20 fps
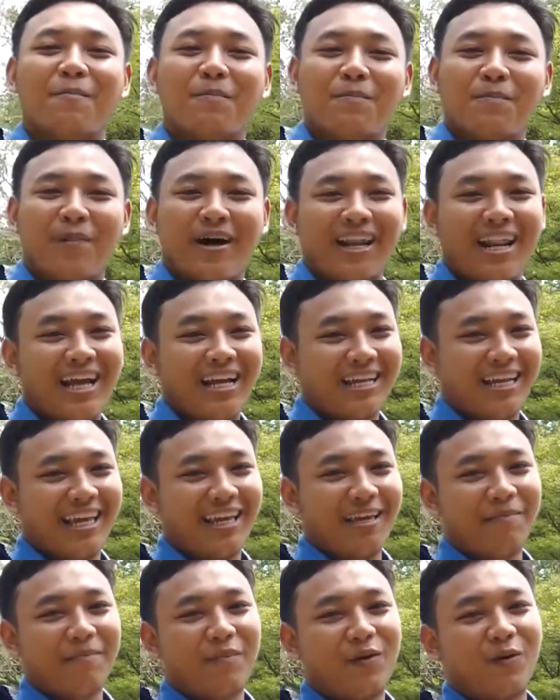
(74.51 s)

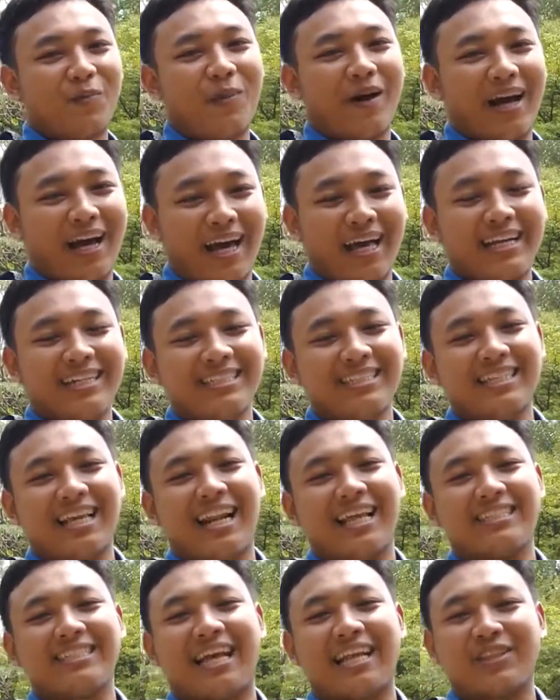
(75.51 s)
Marangi merupakan
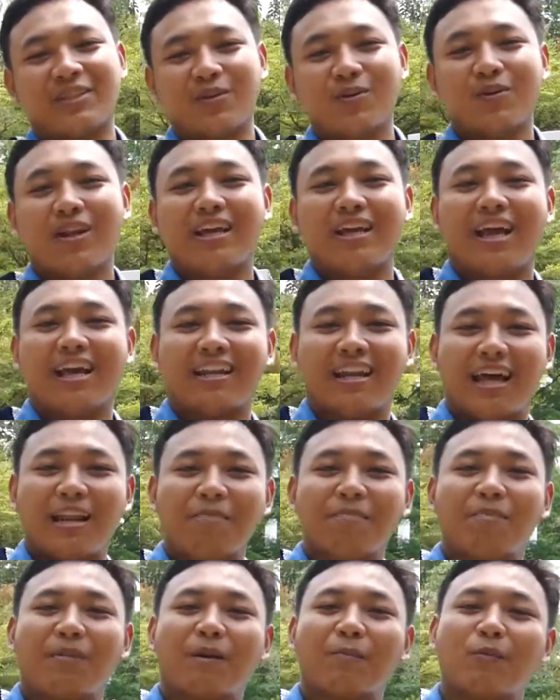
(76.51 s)
salah satu
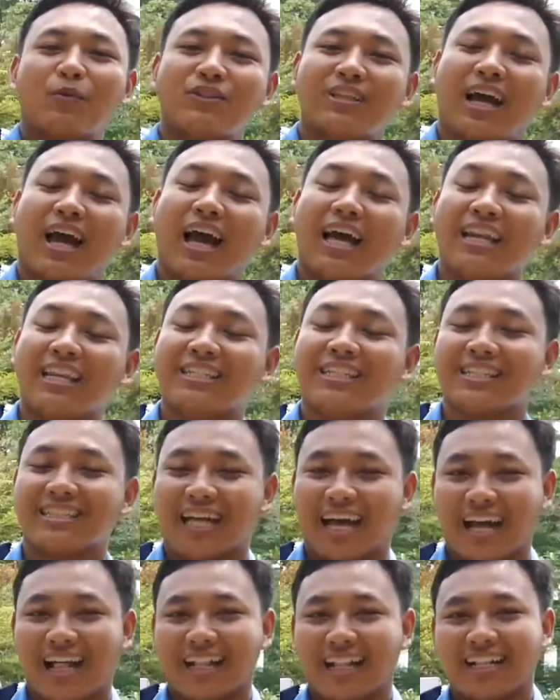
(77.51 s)
layanan perpustakaan
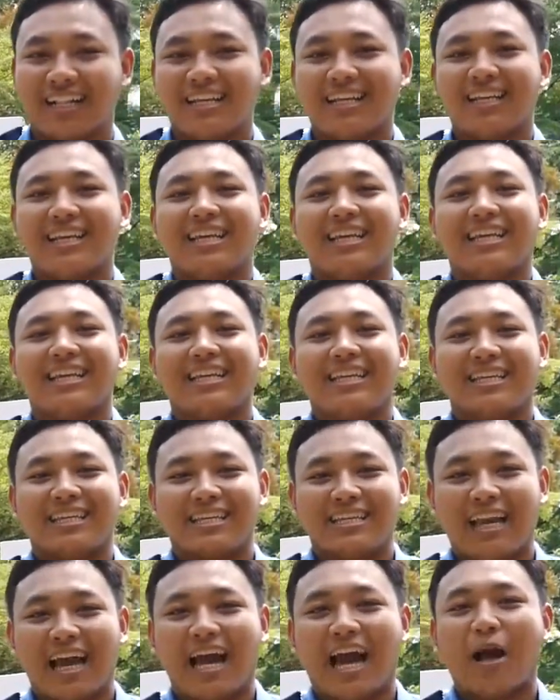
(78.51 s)
digital
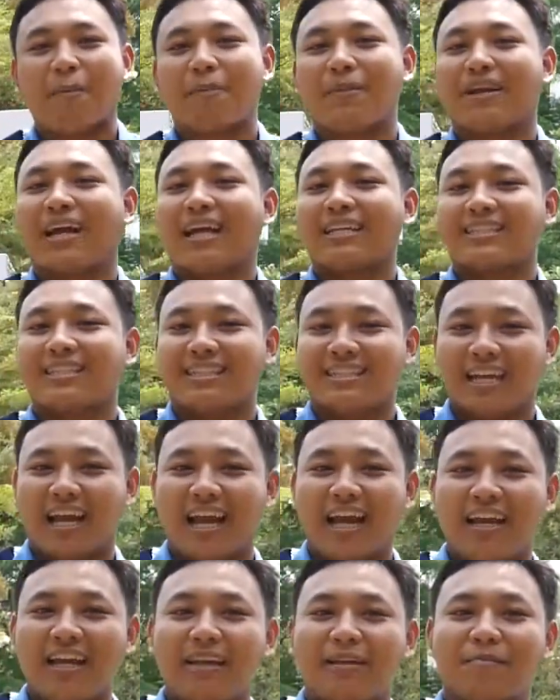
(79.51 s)
yang
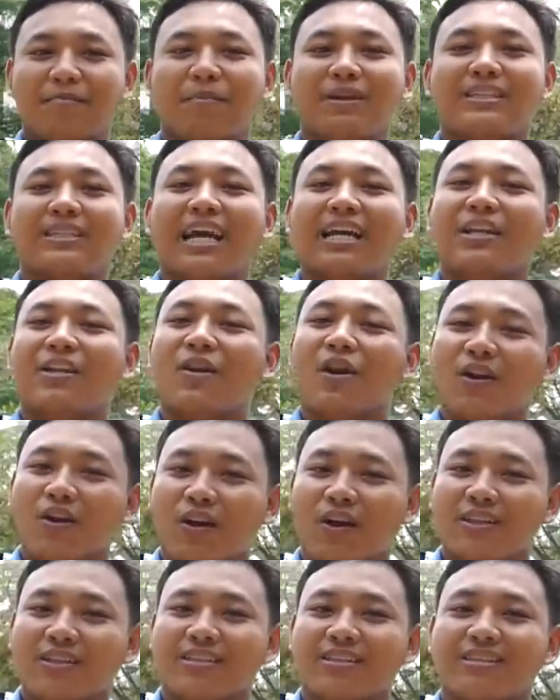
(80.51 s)
aplikasinya bisa
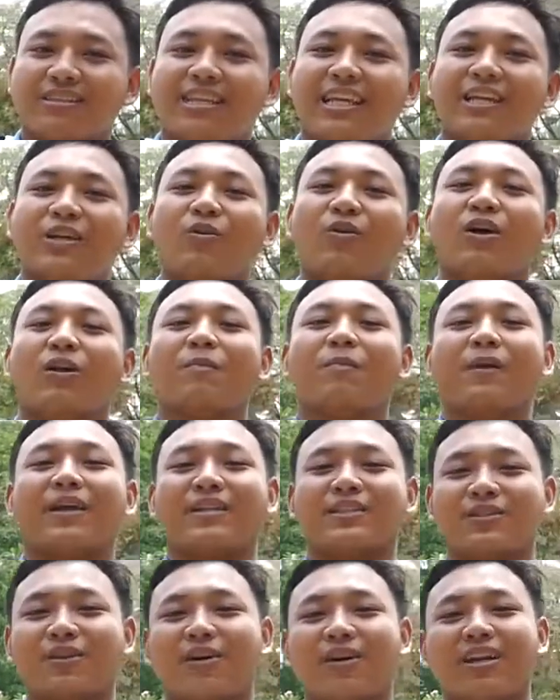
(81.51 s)
didownload di Google Play
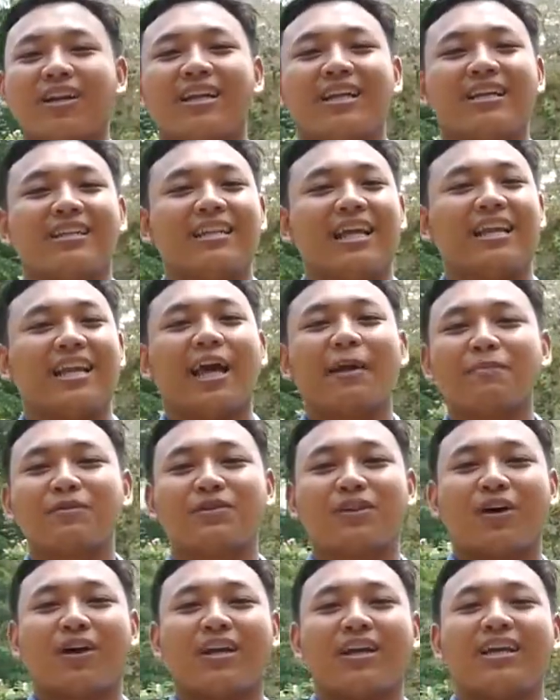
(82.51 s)
Store dan App
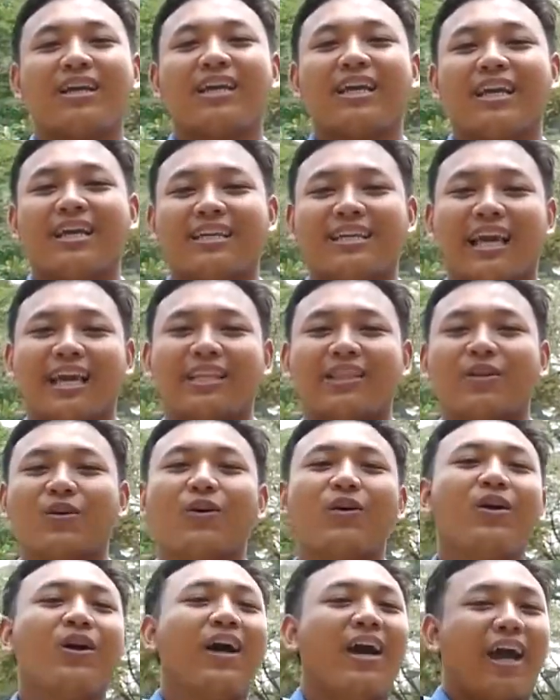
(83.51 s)
Store
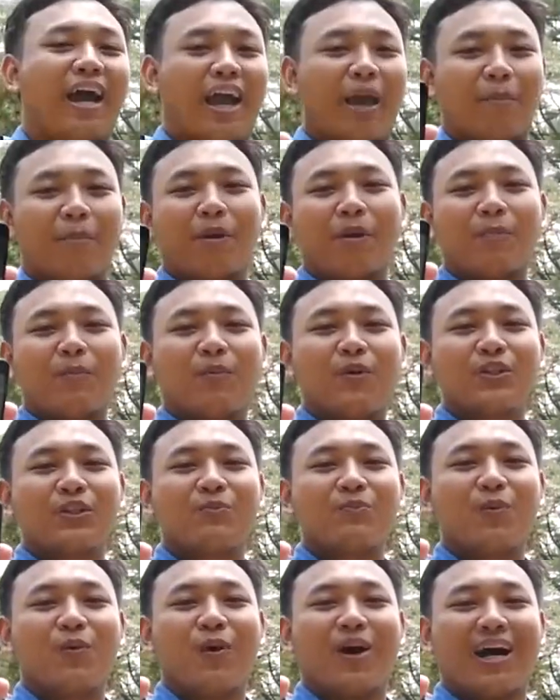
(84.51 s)
yaitu Everpus
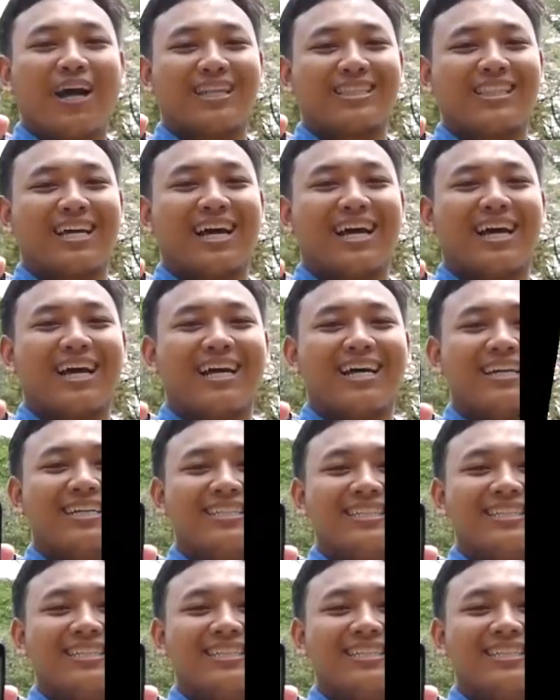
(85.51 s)
Purwakarta.